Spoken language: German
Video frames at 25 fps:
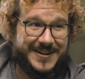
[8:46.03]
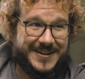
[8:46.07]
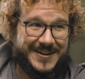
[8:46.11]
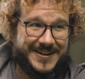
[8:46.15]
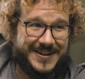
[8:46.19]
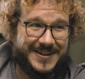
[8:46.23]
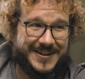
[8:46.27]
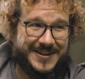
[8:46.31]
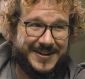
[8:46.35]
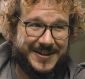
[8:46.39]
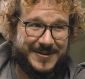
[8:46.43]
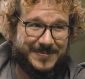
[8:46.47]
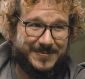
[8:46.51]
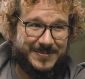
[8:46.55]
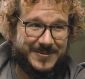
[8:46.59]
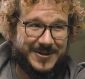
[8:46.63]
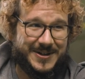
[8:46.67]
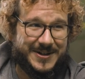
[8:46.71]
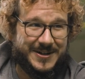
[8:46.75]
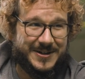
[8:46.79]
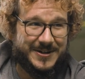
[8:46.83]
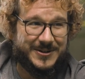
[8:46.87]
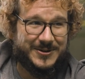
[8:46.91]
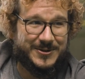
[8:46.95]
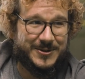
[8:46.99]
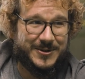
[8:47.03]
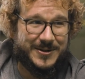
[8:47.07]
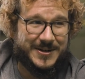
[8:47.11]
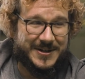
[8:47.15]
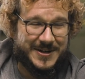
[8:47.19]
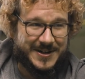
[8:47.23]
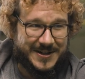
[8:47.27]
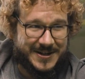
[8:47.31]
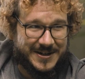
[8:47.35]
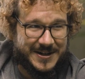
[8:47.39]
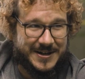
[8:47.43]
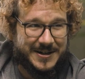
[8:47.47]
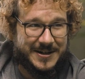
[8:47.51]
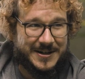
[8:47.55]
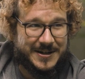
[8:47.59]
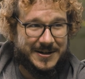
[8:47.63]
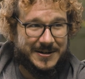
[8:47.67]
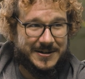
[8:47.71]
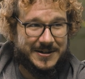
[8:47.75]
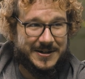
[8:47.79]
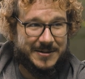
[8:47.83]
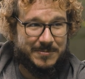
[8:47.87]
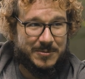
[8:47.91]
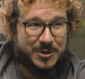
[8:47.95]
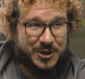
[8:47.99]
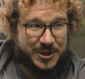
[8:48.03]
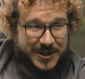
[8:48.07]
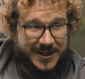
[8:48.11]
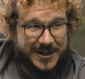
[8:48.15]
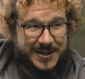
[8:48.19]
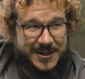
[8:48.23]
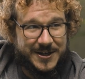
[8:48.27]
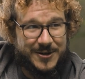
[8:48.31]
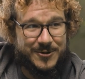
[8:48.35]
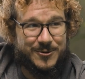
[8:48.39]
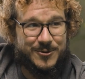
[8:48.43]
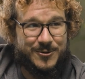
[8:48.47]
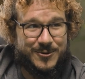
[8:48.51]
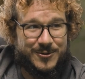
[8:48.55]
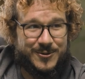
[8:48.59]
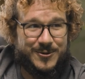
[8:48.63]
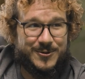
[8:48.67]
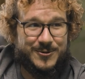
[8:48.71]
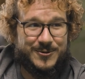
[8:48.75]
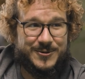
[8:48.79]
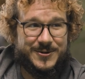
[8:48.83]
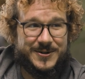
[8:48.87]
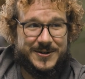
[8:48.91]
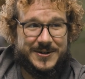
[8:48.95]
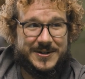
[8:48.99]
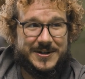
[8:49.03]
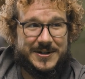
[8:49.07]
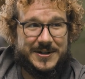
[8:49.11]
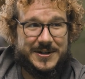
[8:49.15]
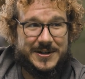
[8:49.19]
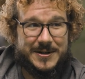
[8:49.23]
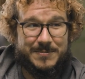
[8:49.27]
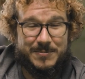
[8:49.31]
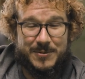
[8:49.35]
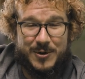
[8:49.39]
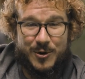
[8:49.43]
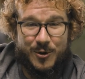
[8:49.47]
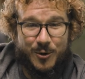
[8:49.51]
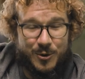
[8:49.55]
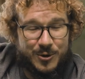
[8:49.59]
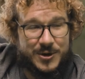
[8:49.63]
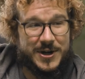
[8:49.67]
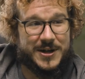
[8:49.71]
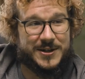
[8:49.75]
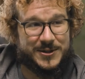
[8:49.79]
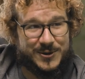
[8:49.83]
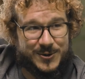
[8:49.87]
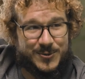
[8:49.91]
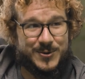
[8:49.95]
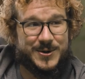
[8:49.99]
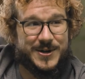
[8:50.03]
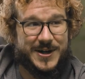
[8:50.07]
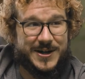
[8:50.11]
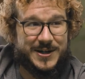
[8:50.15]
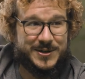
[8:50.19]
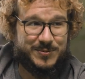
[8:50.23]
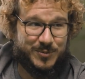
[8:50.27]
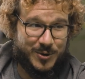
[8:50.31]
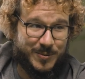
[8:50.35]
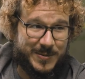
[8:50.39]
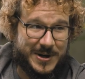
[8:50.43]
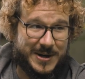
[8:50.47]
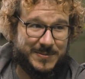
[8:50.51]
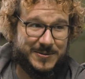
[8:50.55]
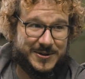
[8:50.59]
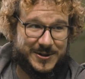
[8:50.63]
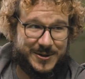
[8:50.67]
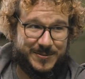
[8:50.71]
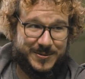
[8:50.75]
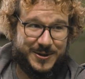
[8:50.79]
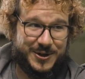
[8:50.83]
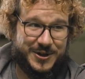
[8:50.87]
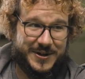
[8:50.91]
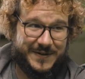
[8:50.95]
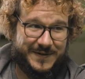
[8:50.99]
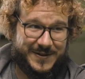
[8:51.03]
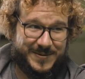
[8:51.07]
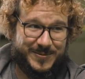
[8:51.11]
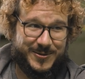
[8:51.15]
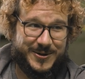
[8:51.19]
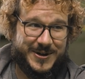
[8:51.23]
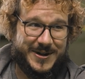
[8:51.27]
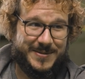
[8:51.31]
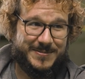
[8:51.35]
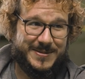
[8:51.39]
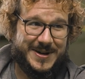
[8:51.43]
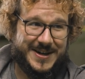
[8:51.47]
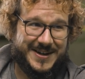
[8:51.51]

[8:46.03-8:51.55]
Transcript: Mhm. ähm, äh, sondern äh, die Bestätigung und ähm, Rotation deines Problems zum Geschäftsmodell.